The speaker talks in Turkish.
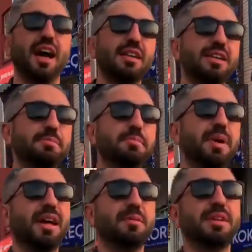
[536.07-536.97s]
Alalım
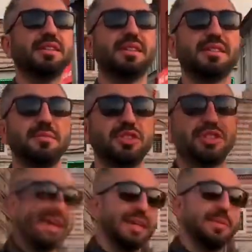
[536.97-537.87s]
bakalım tadı
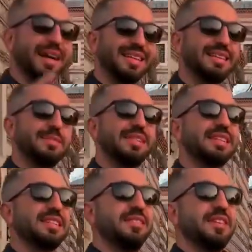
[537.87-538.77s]
nasılmış. Bakalım aradığımız
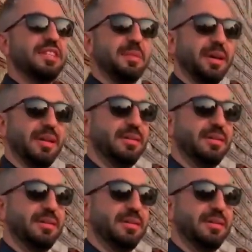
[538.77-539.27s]
lezzeti verecek mi?